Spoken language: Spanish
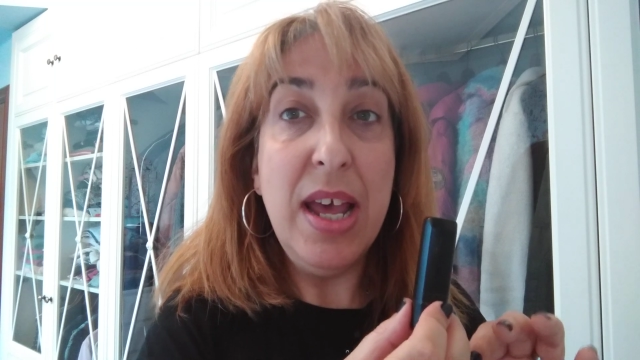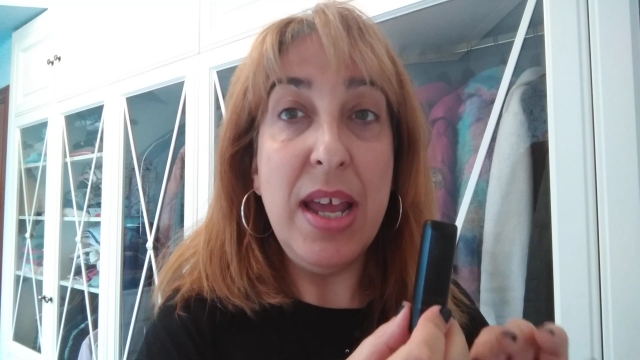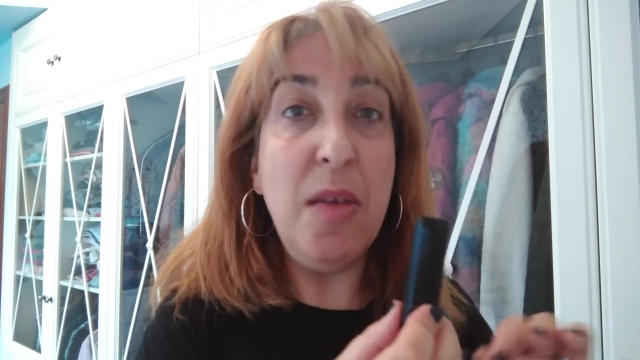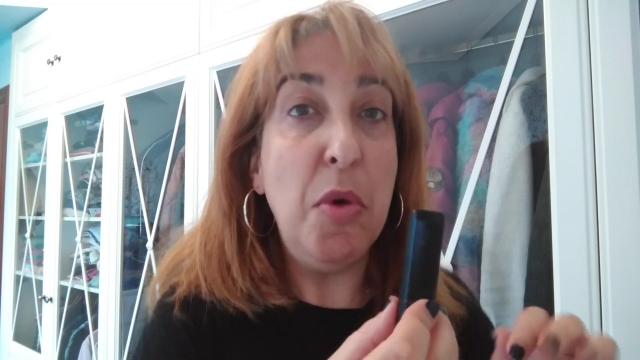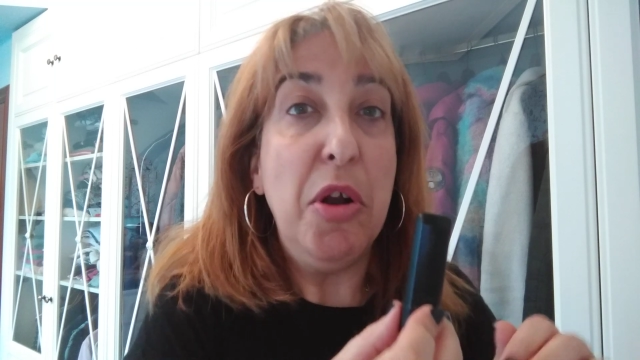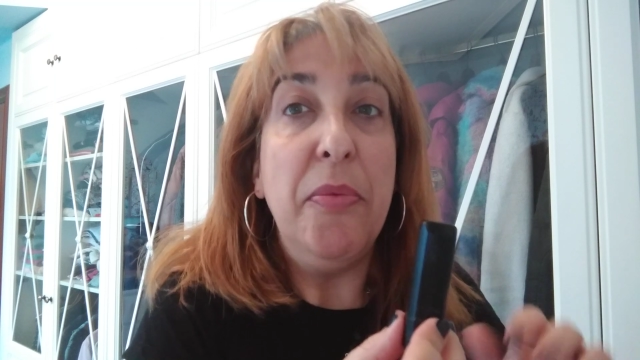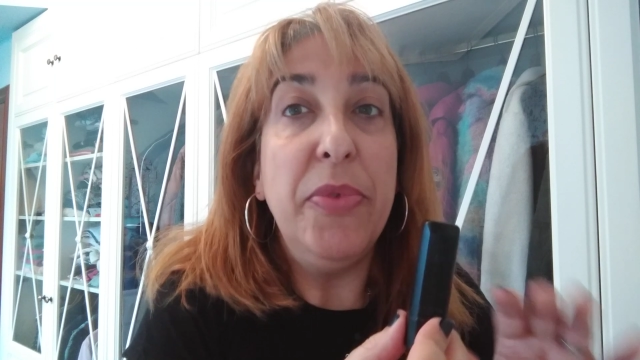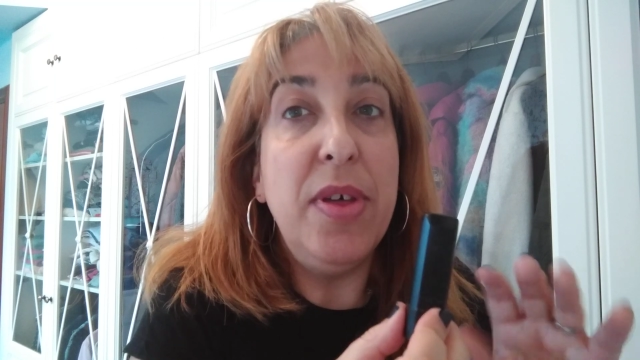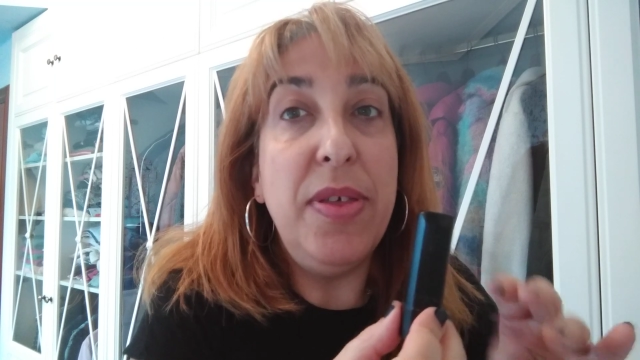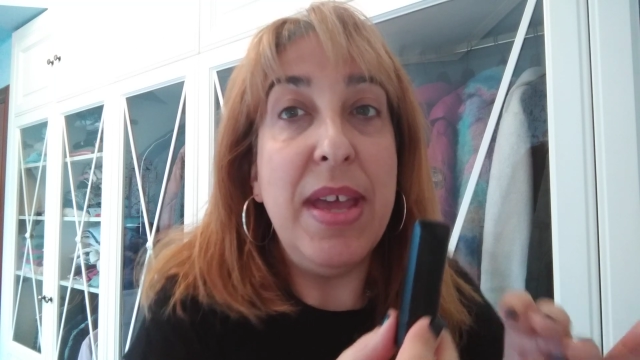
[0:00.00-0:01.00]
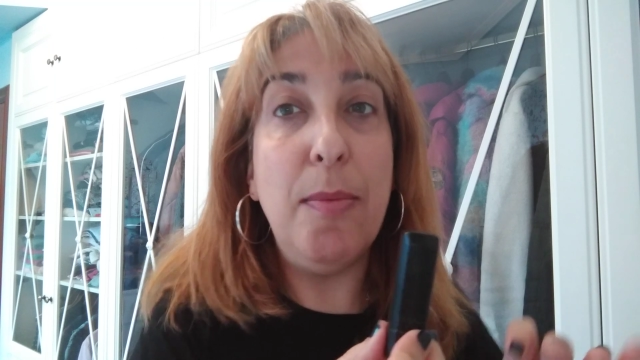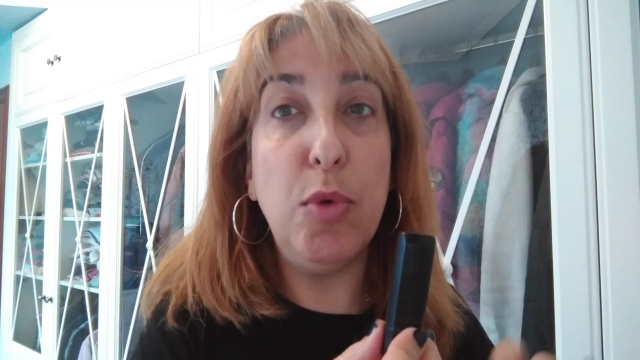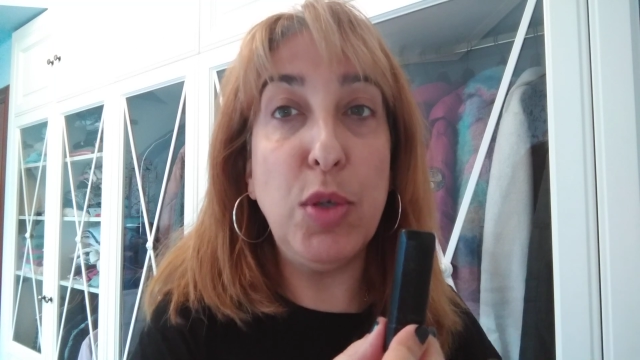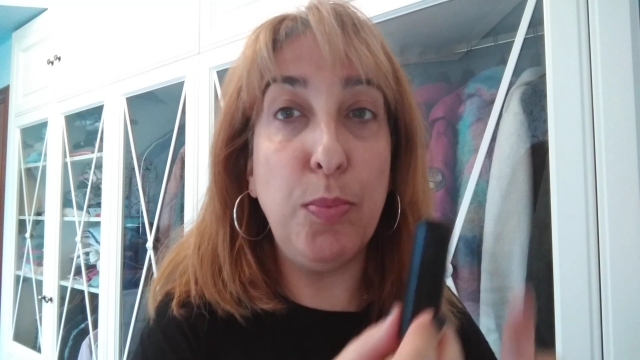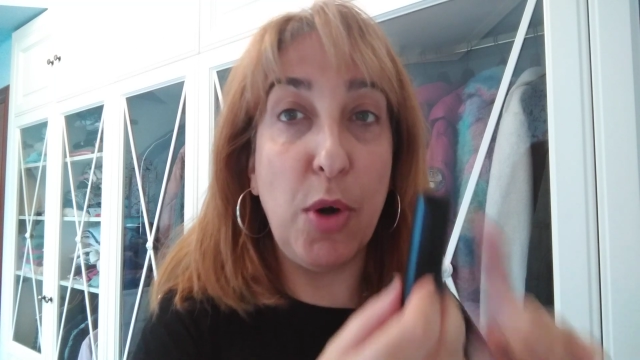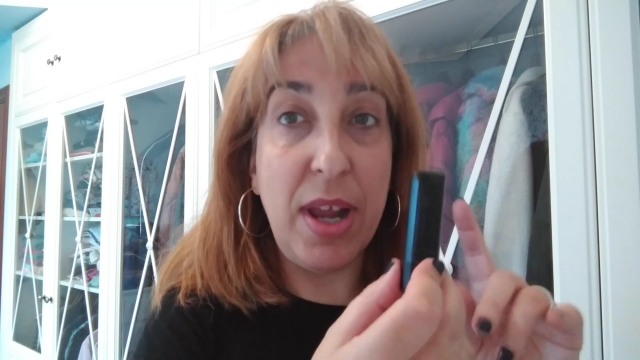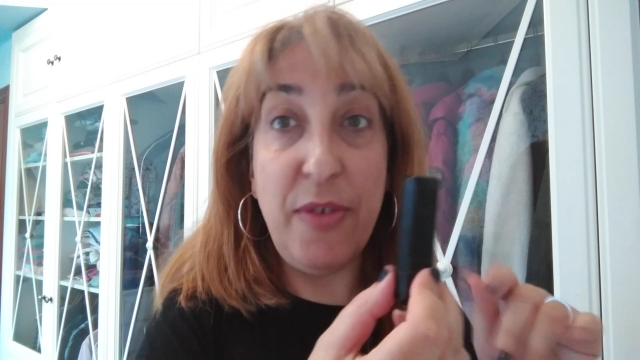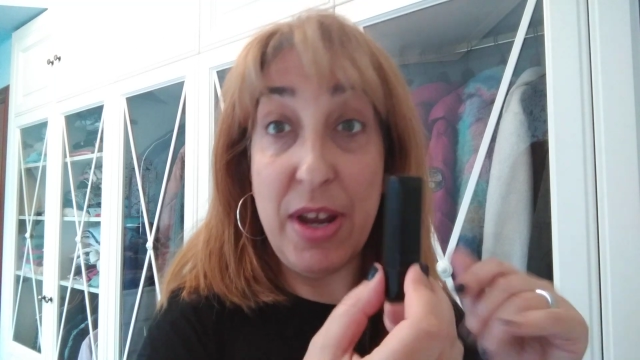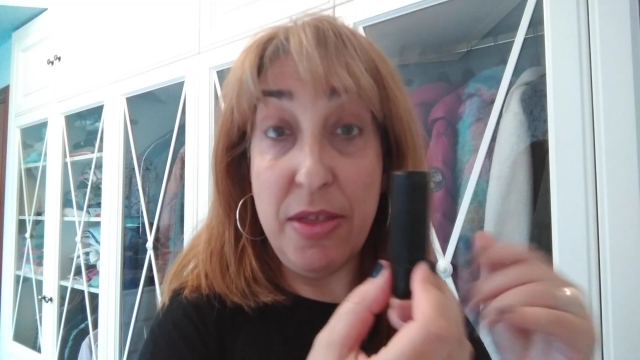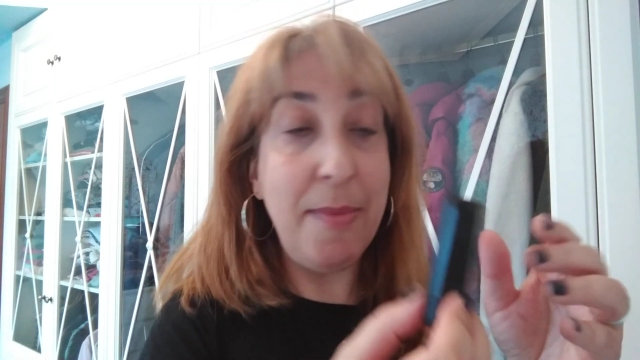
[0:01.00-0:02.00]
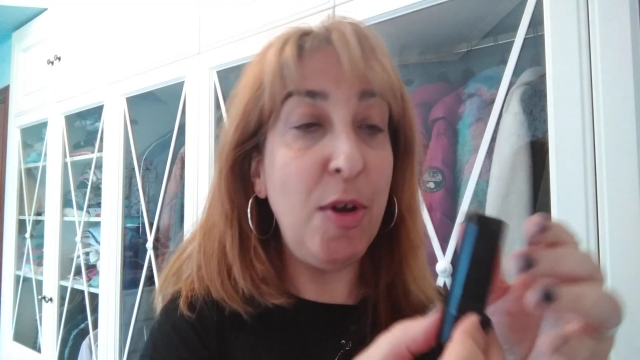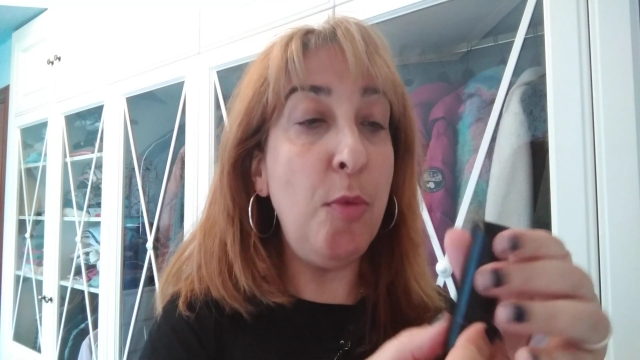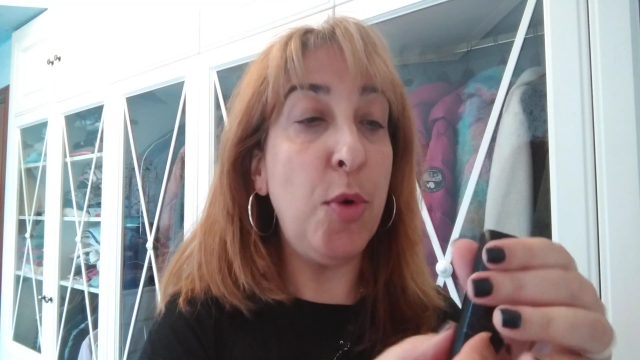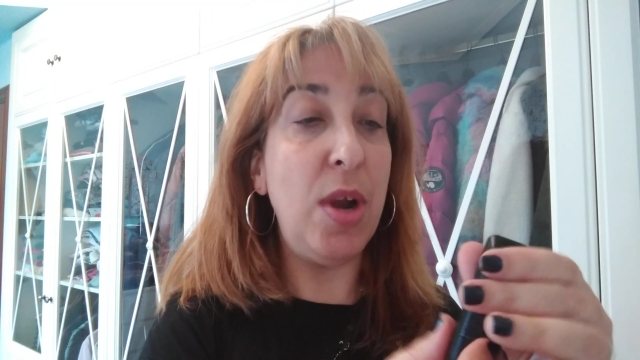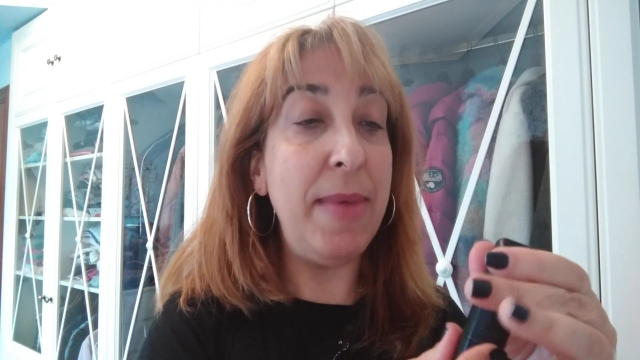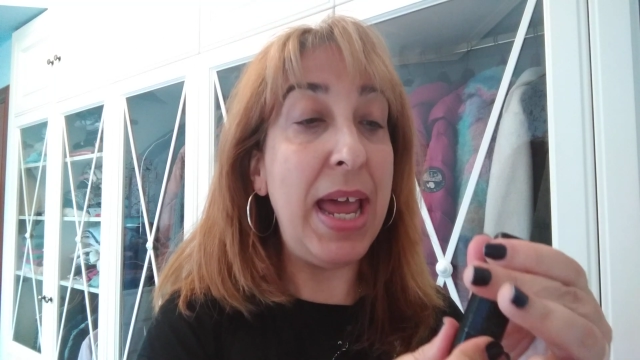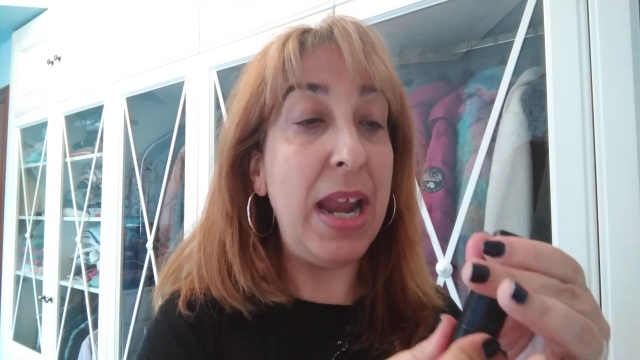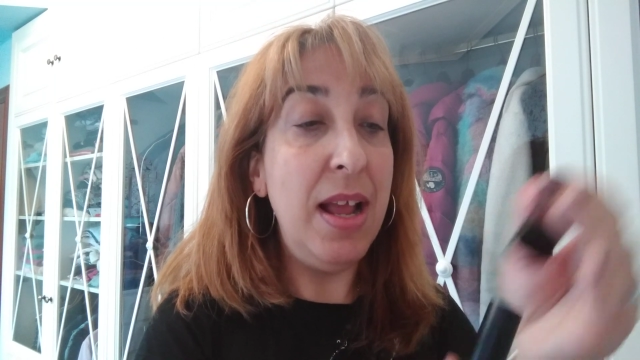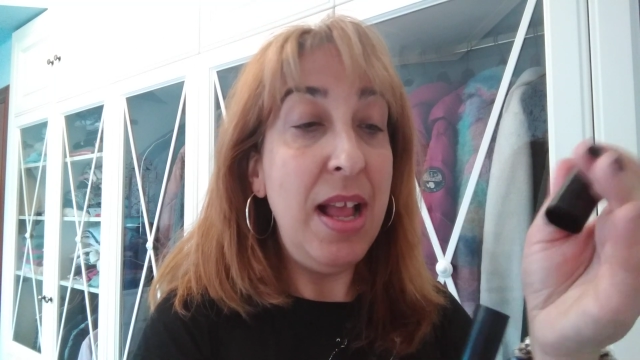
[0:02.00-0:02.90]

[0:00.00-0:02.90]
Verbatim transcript: Y bueno, yo decía, pues por la diferencia me compro el labial.